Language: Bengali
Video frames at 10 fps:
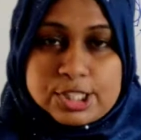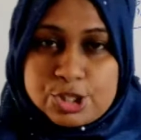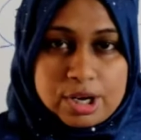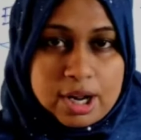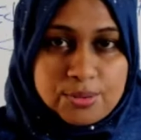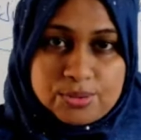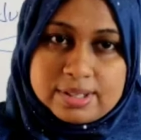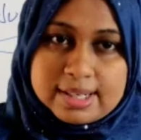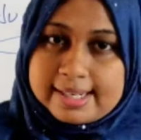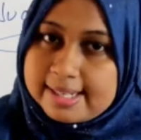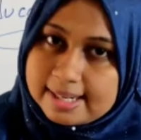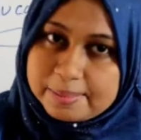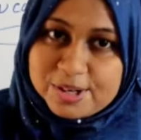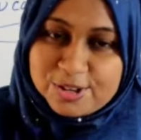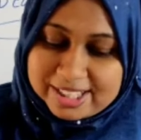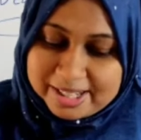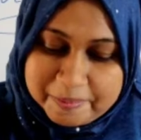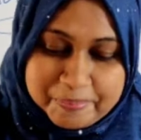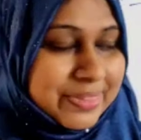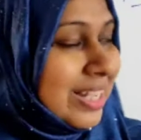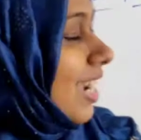নাউন ক্লিয়ার আমার কথা আচ্ছা